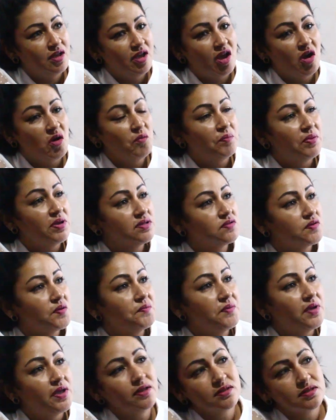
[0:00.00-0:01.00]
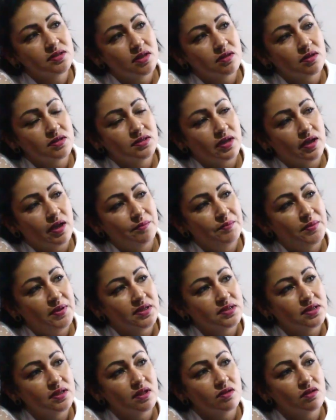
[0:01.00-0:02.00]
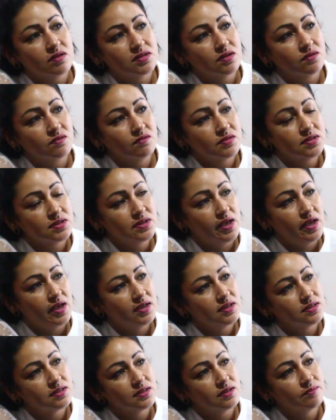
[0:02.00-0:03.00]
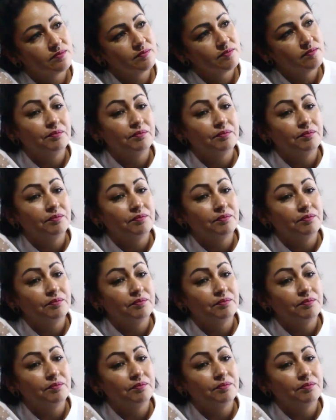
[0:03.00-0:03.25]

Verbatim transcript: É um peso a menos da nossa cabeça, na nossa consciência.